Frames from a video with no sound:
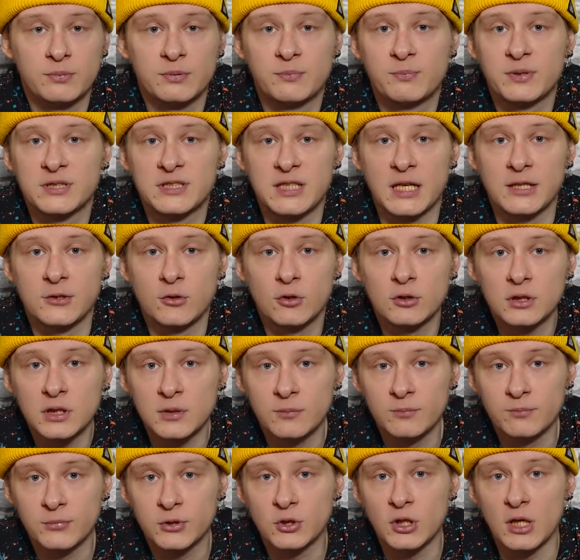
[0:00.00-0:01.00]

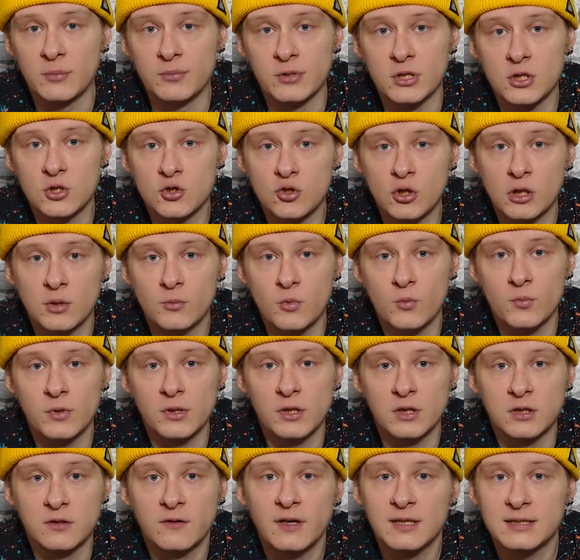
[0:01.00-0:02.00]
пацаненком туда перешел, ему
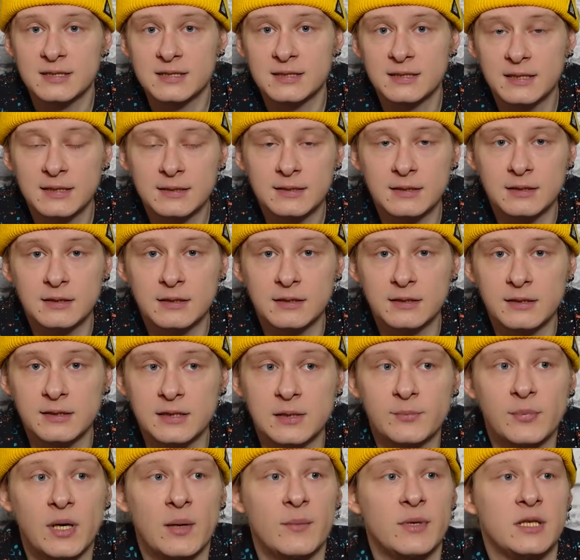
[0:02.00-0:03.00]
было 20 лет, э,
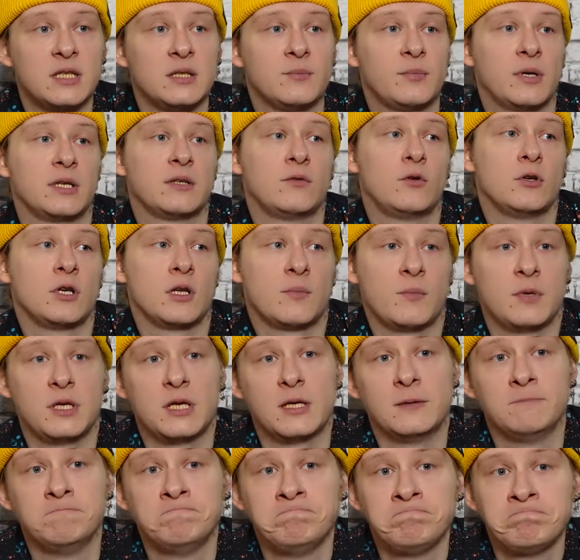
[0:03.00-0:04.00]
если память не подводит
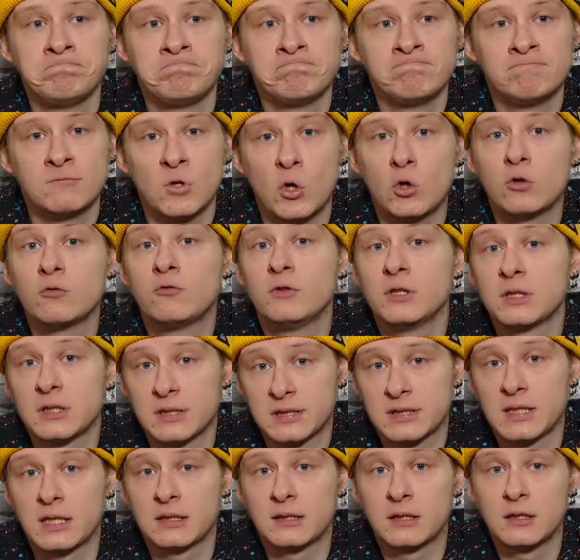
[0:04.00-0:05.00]
меня. Он
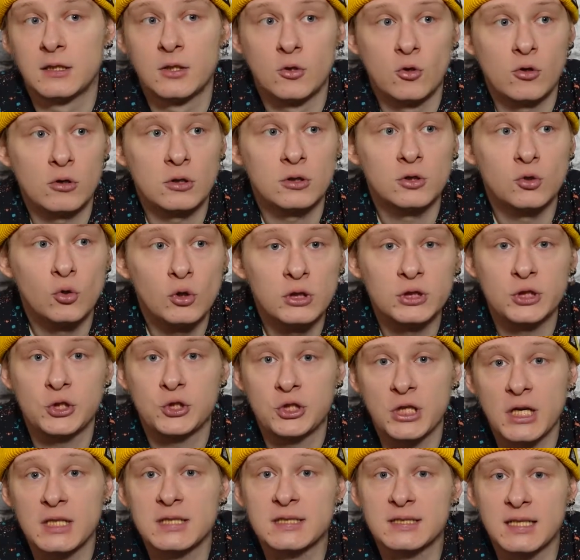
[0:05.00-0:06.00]
вырос как игрок, но
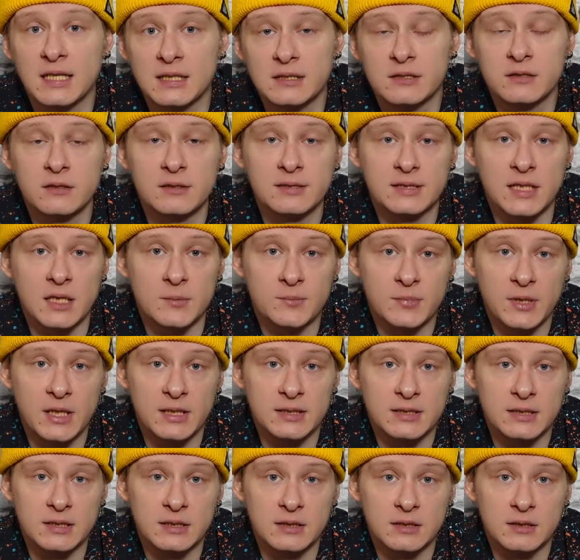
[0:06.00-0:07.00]
сейчас скатился
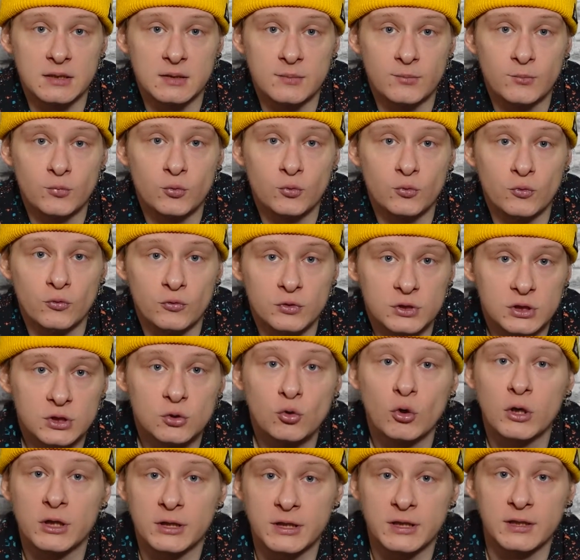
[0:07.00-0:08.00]
опять э, с
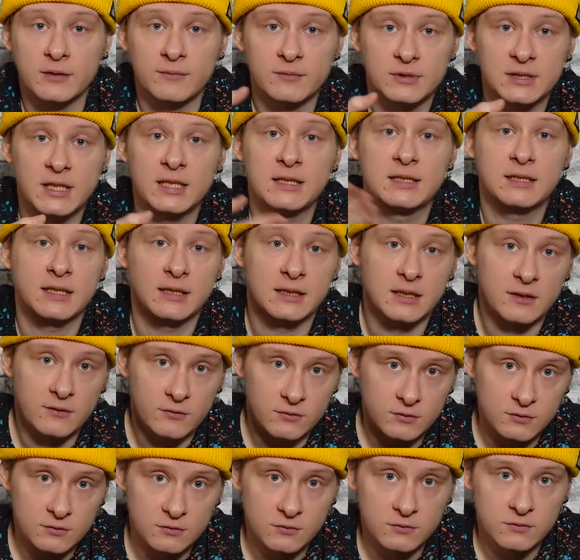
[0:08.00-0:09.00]
горки. Знаете, когда
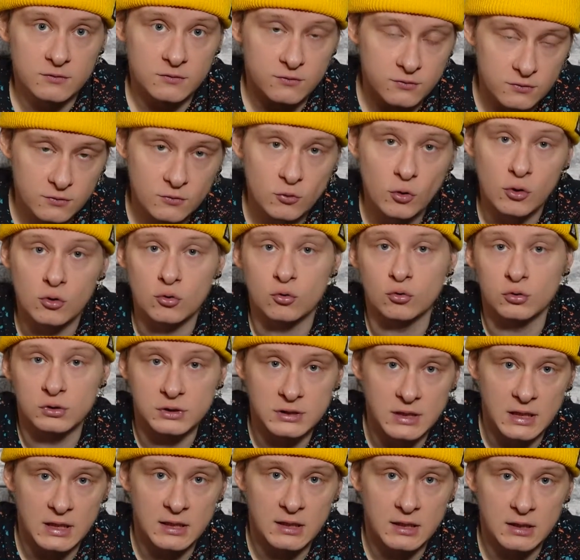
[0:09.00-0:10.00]
в, в горку
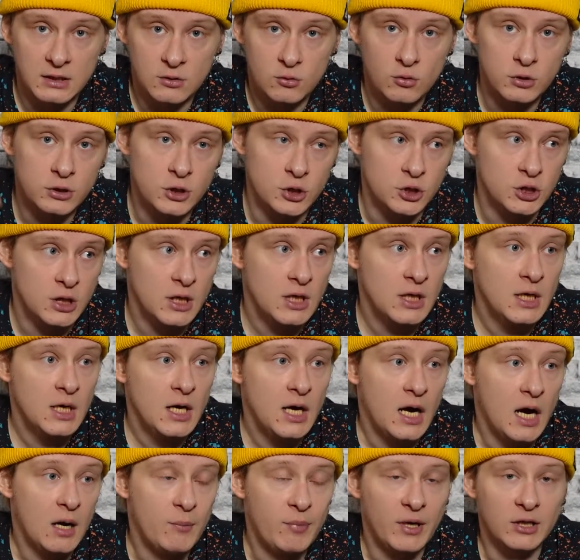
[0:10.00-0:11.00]
заходишь,
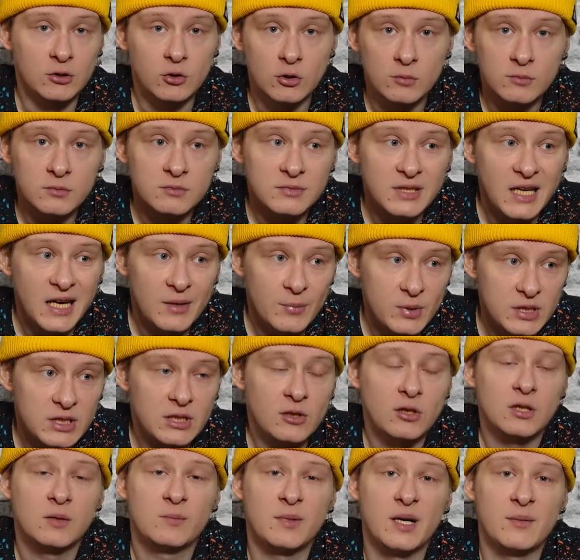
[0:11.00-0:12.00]
а потом на
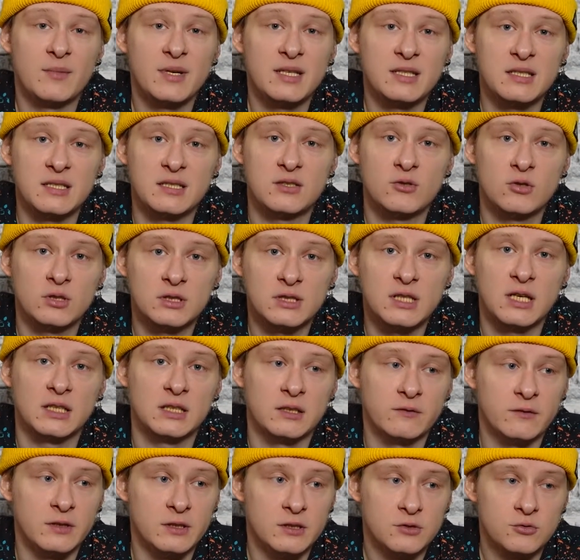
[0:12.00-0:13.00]
определенном моменте с нее
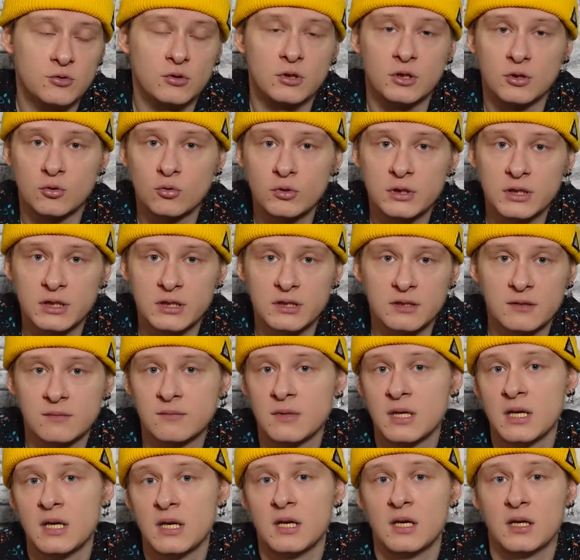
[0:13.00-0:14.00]
скатываешь, то ли руки
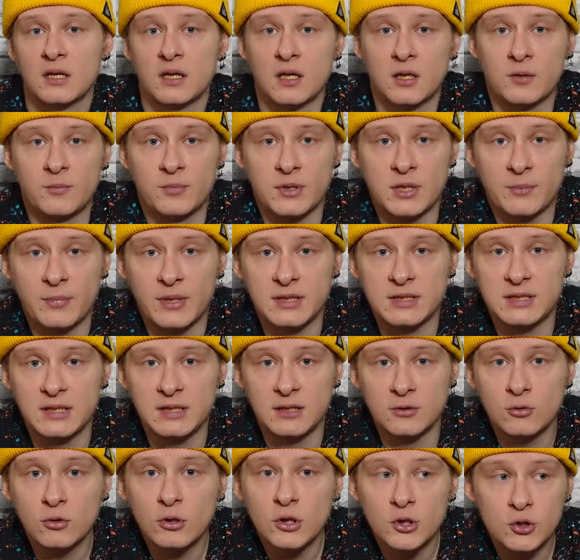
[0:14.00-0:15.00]
э,
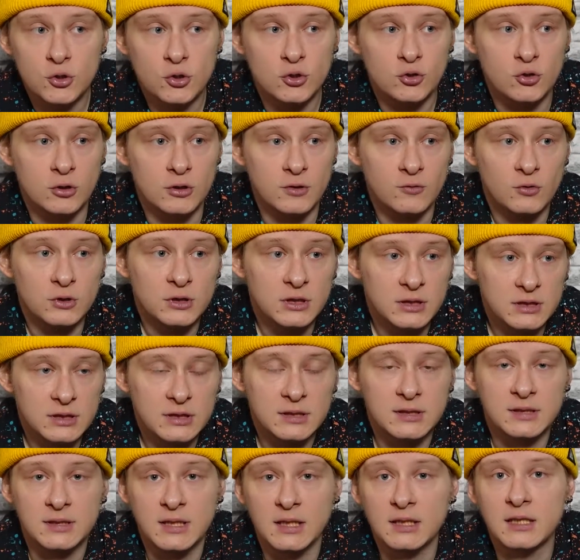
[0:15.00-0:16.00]
пропотели, то ли еще что-то. Вот
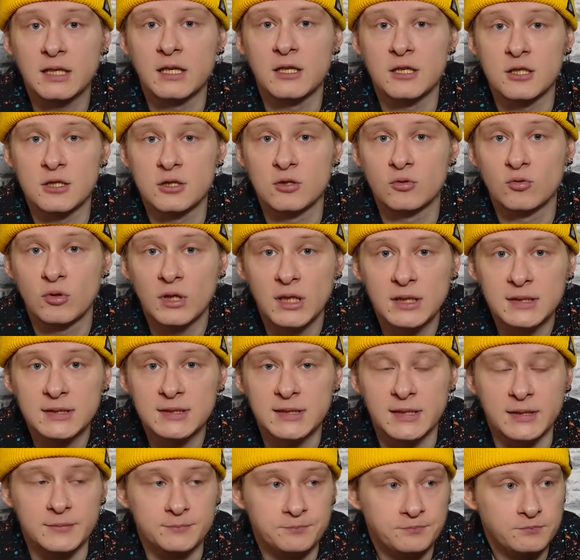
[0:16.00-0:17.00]
с такая же
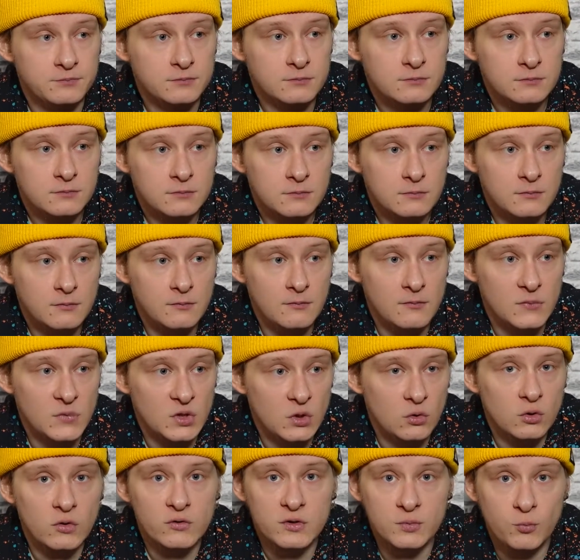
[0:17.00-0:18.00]
ситуация.
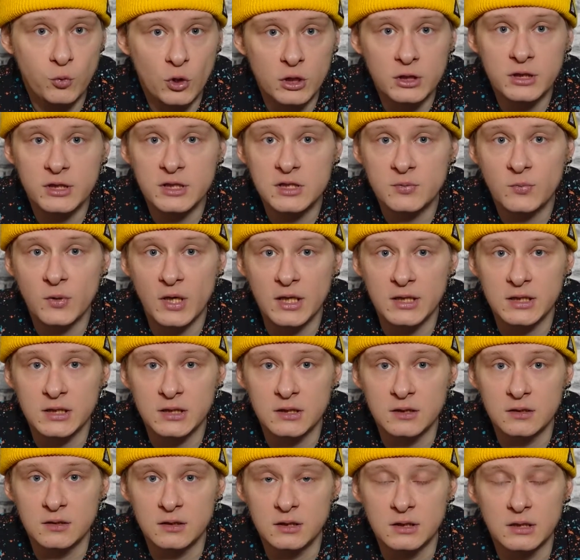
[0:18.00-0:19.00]
Он в сборной
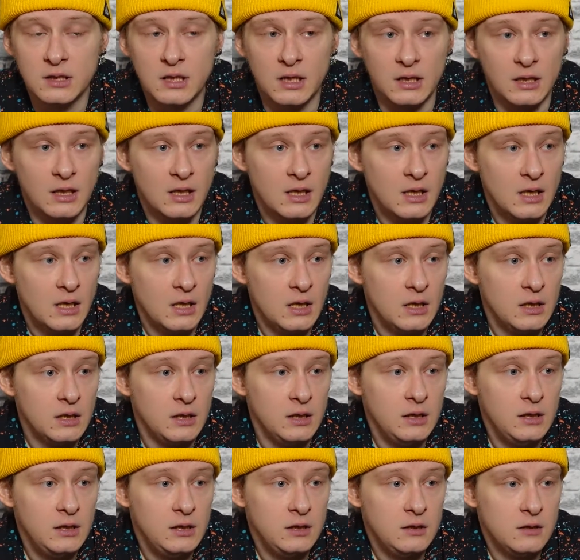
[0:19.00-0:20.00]
Испании играл
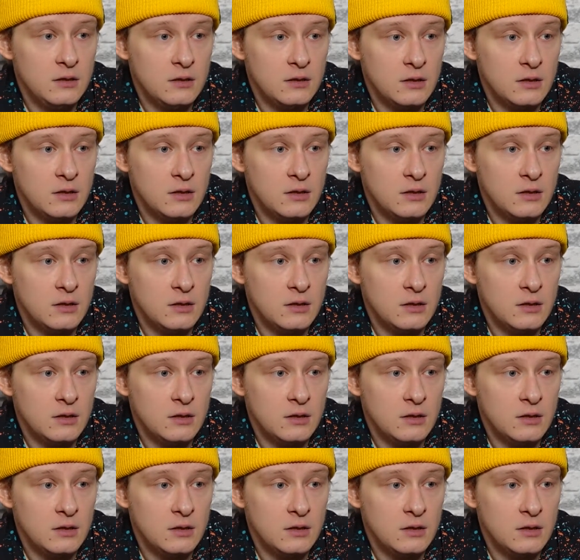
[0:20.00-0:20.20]
и